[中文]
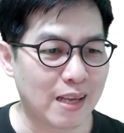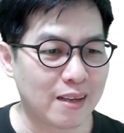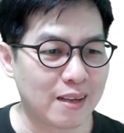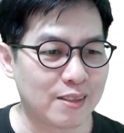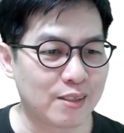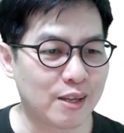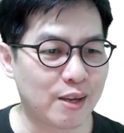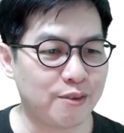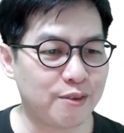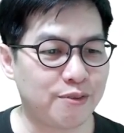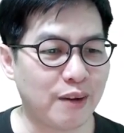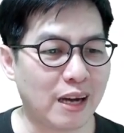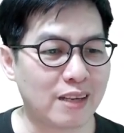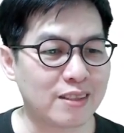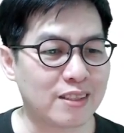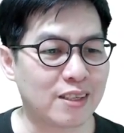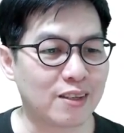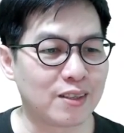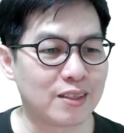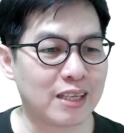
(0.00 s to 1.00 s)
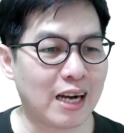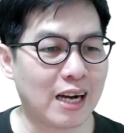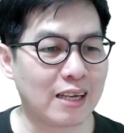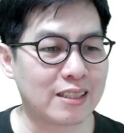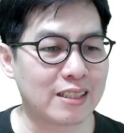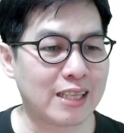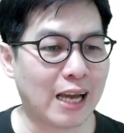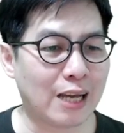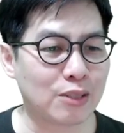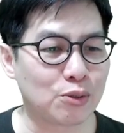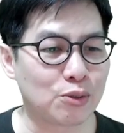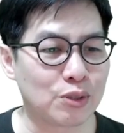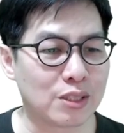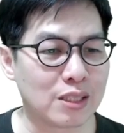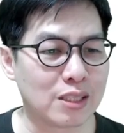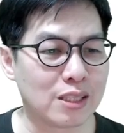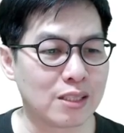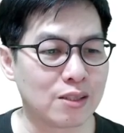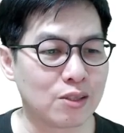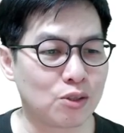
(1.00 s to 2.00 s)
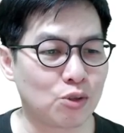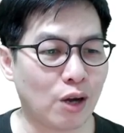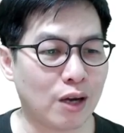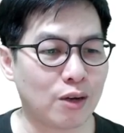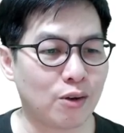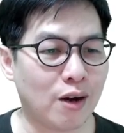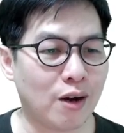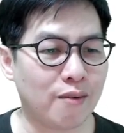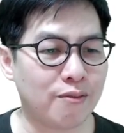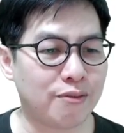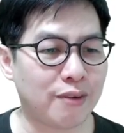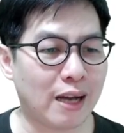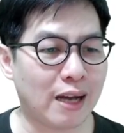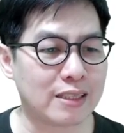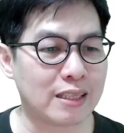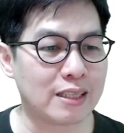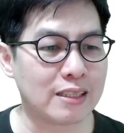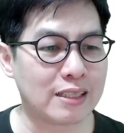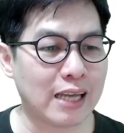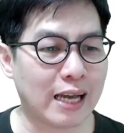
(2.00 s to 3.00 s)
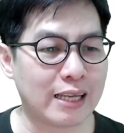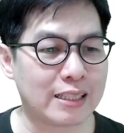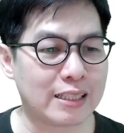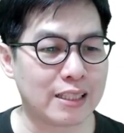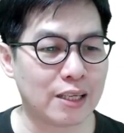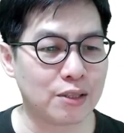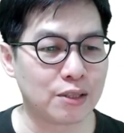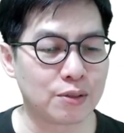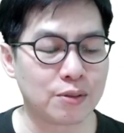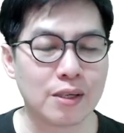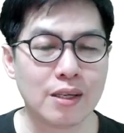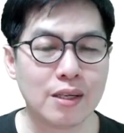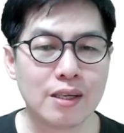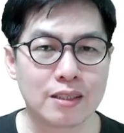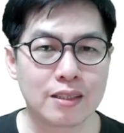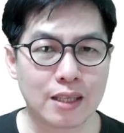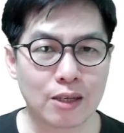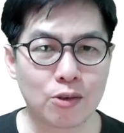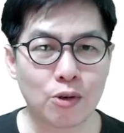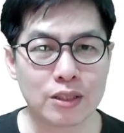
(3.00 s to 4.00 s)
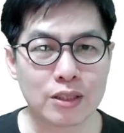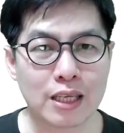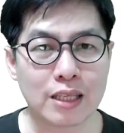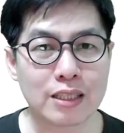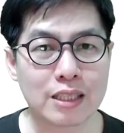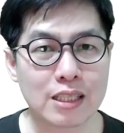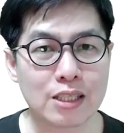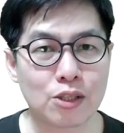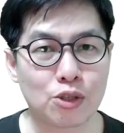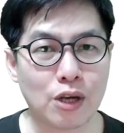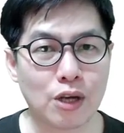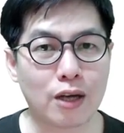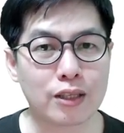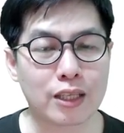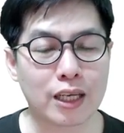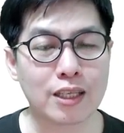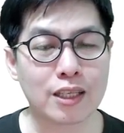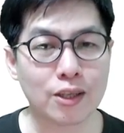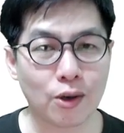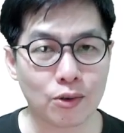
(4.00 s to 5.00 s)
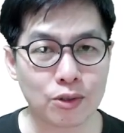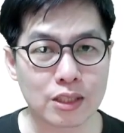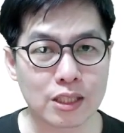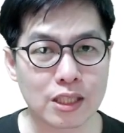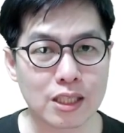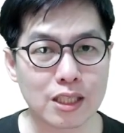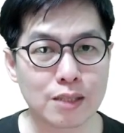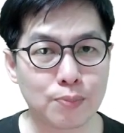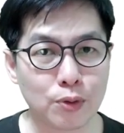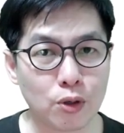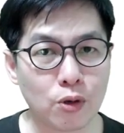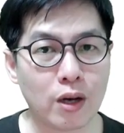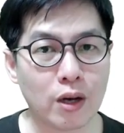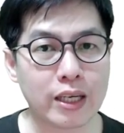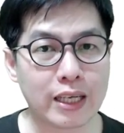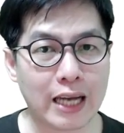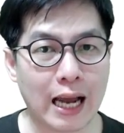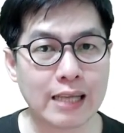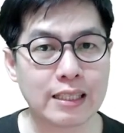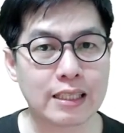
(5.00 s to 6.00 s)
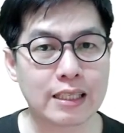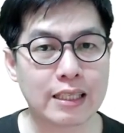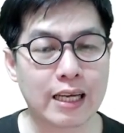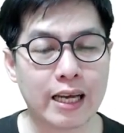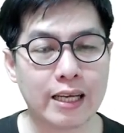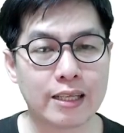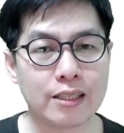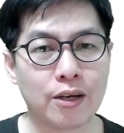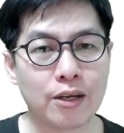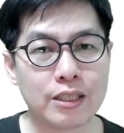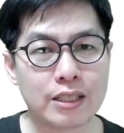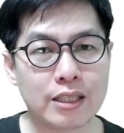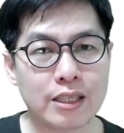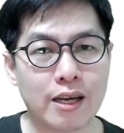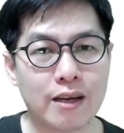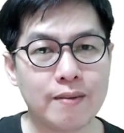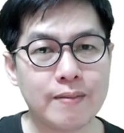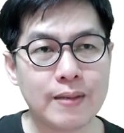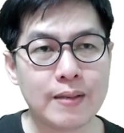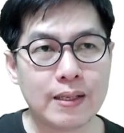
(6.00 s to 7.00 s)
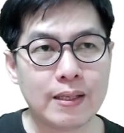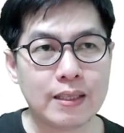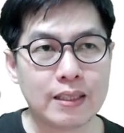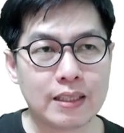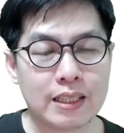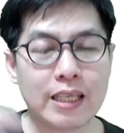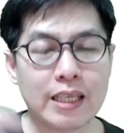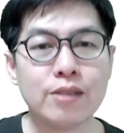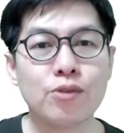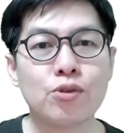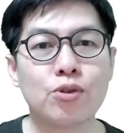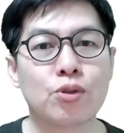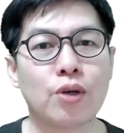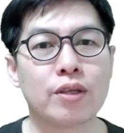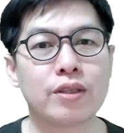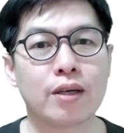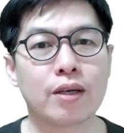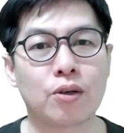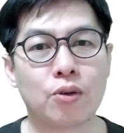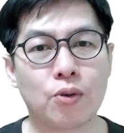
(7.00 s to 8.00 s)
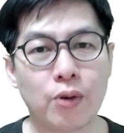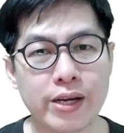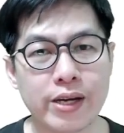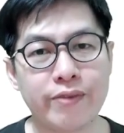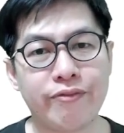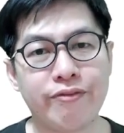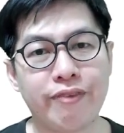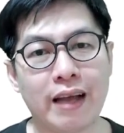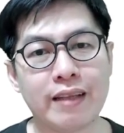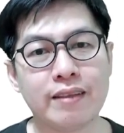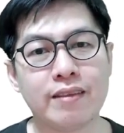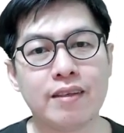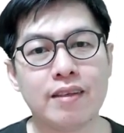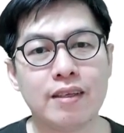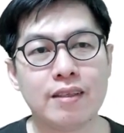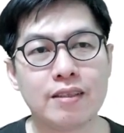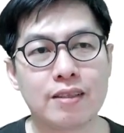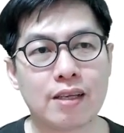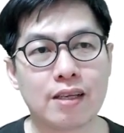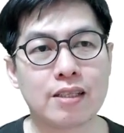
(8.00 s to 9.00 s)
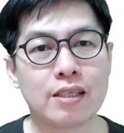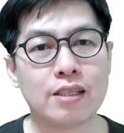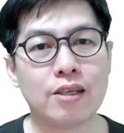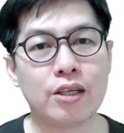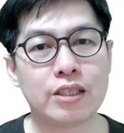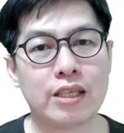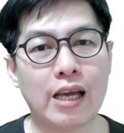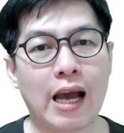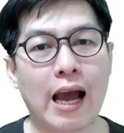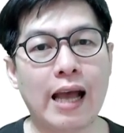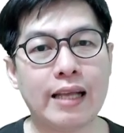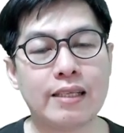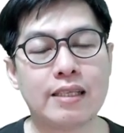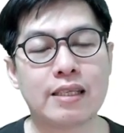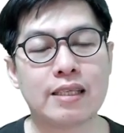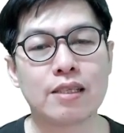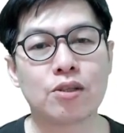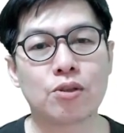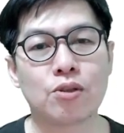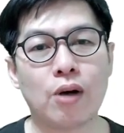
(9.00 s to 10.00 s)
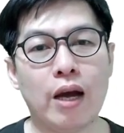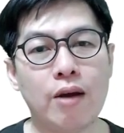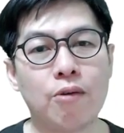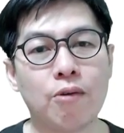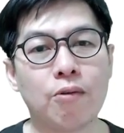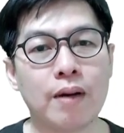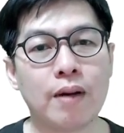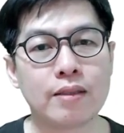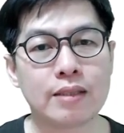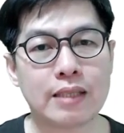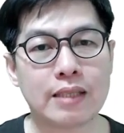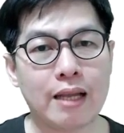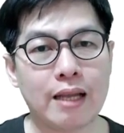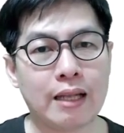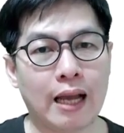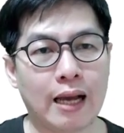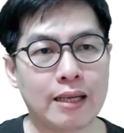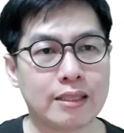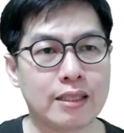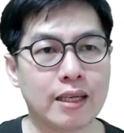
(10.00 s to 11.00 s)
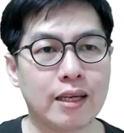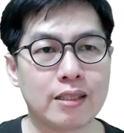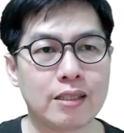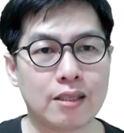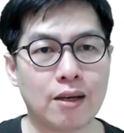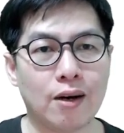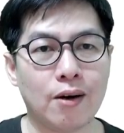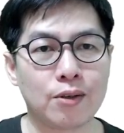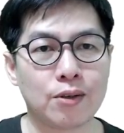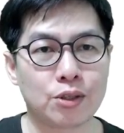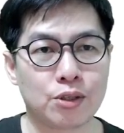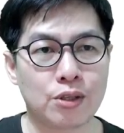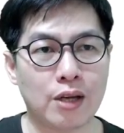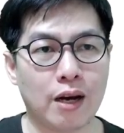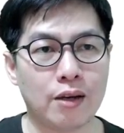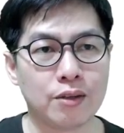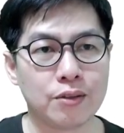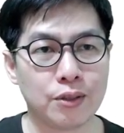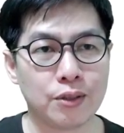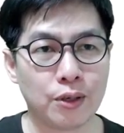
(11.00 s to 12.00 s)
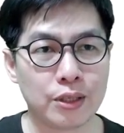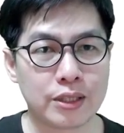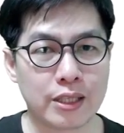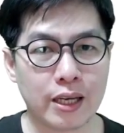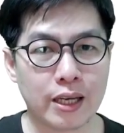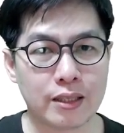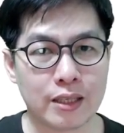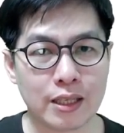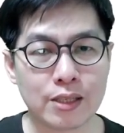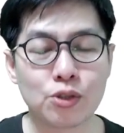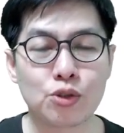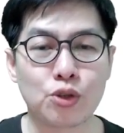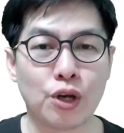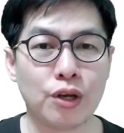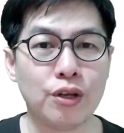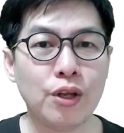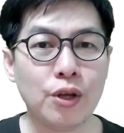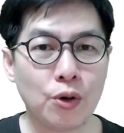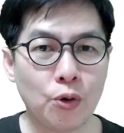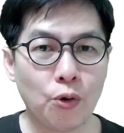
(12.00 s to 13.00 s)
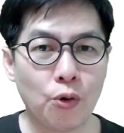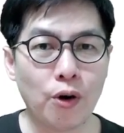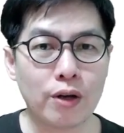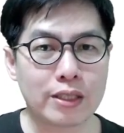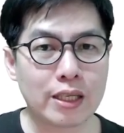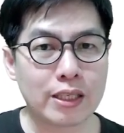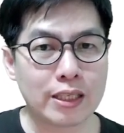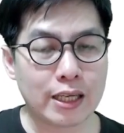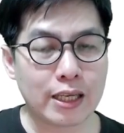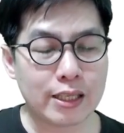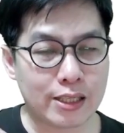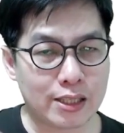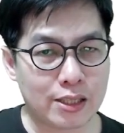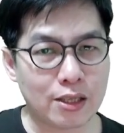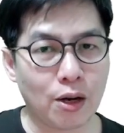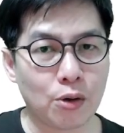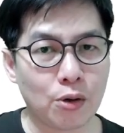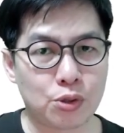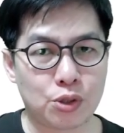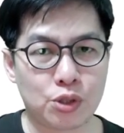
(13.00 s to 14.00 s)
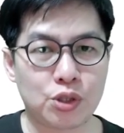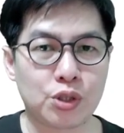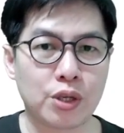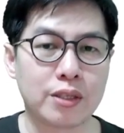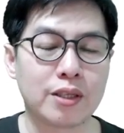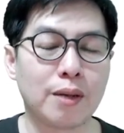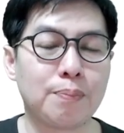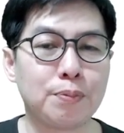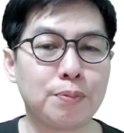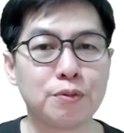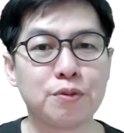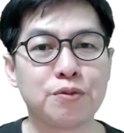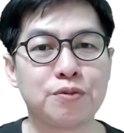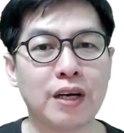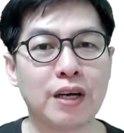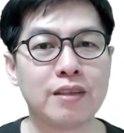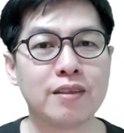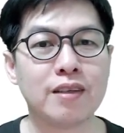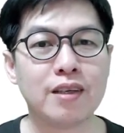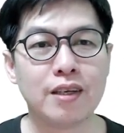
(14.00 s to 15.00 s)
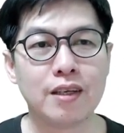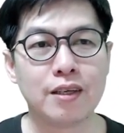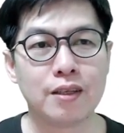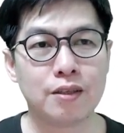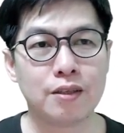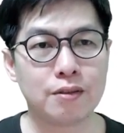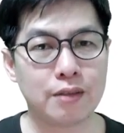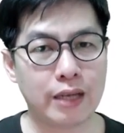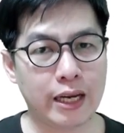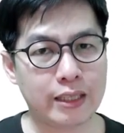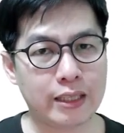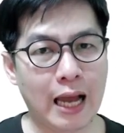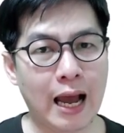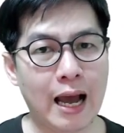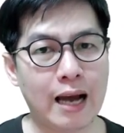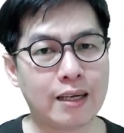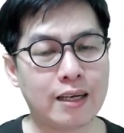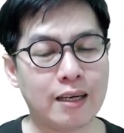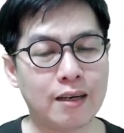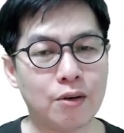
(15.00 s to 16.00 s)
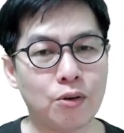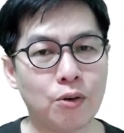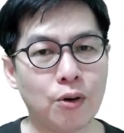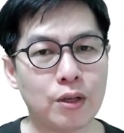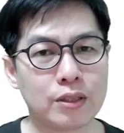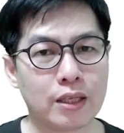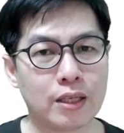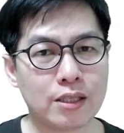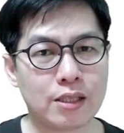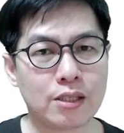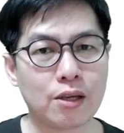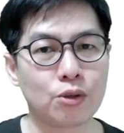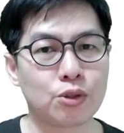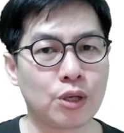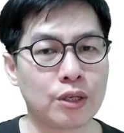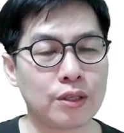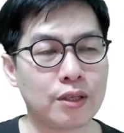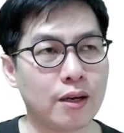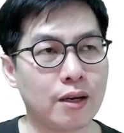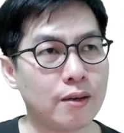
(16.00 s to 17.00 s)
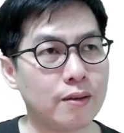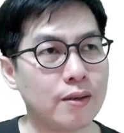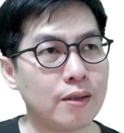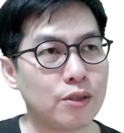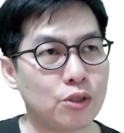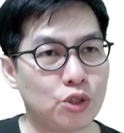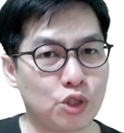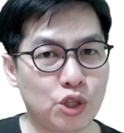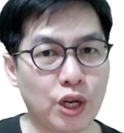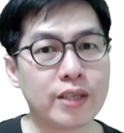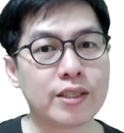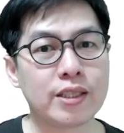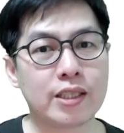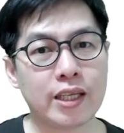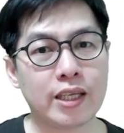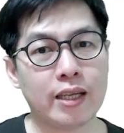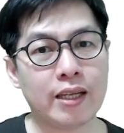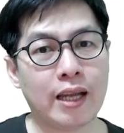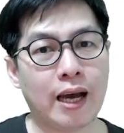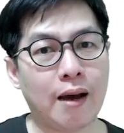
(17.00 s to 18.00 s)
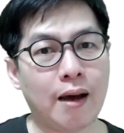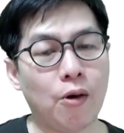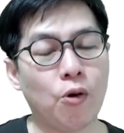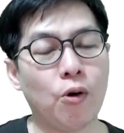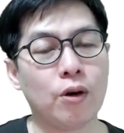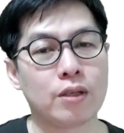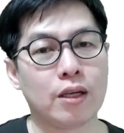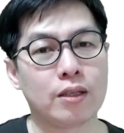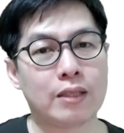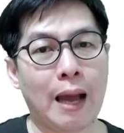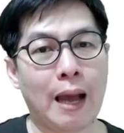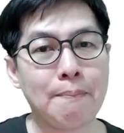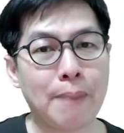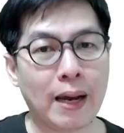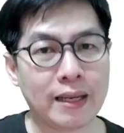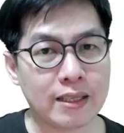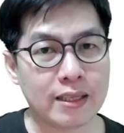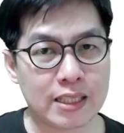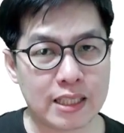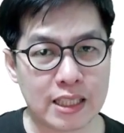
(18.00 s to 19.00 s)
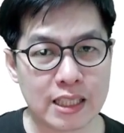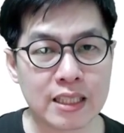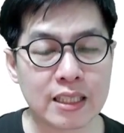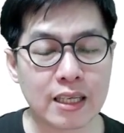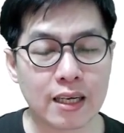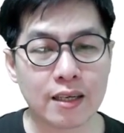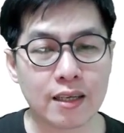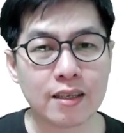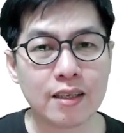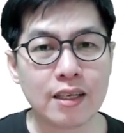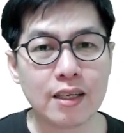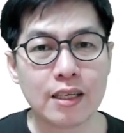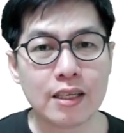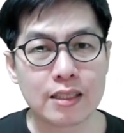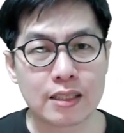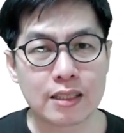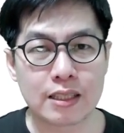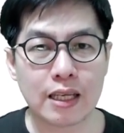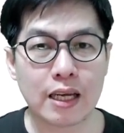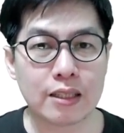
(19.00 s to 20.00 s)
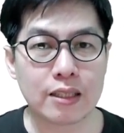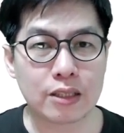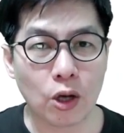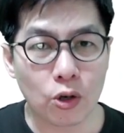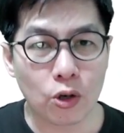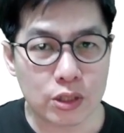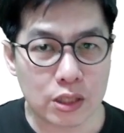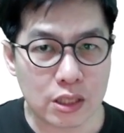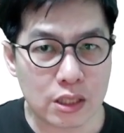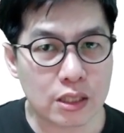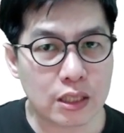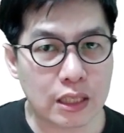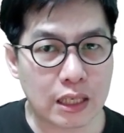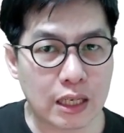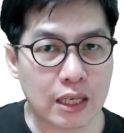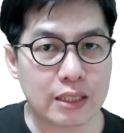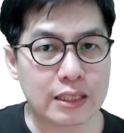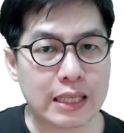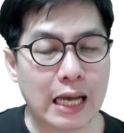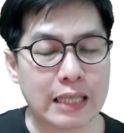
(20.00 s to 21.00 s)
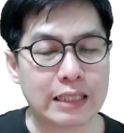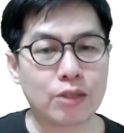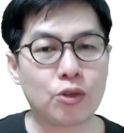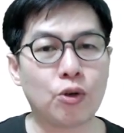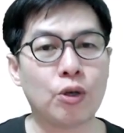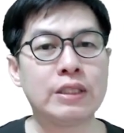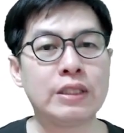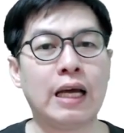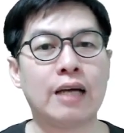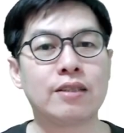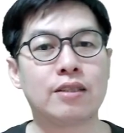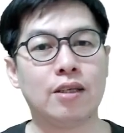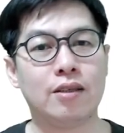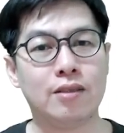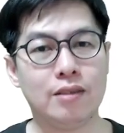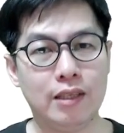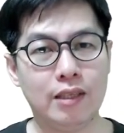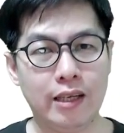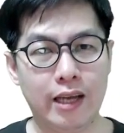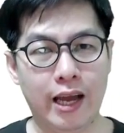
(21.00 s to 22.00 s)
所以放手让下属执行，状况发生再介入，这过程其实需要点勇气。不过一开始可以有一些停损的规范，就是有一些暗示说，哎，我们在哪些时候需要有一些停损，或者你的授权的部分，例如，哎，他可获得授权的权限啊，或者谈判的金额，这都是可在这过程当中。